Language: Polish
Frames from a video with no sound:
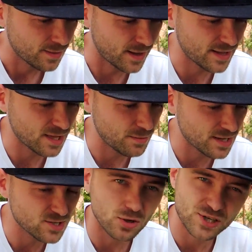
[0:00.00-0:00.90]
Na jednym
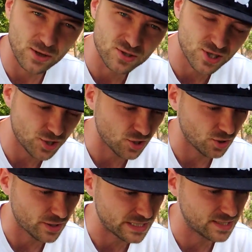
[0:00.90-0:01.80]
jest to liczając 10
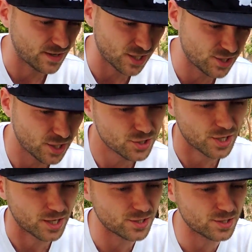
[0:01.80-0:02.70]
to jest
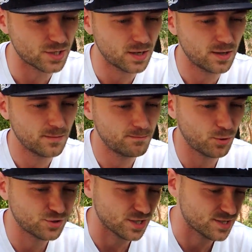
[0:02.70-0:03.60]
26
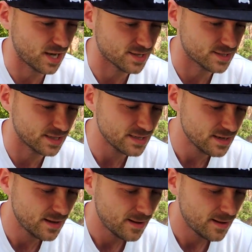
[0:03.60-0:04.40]
podczas jazdy,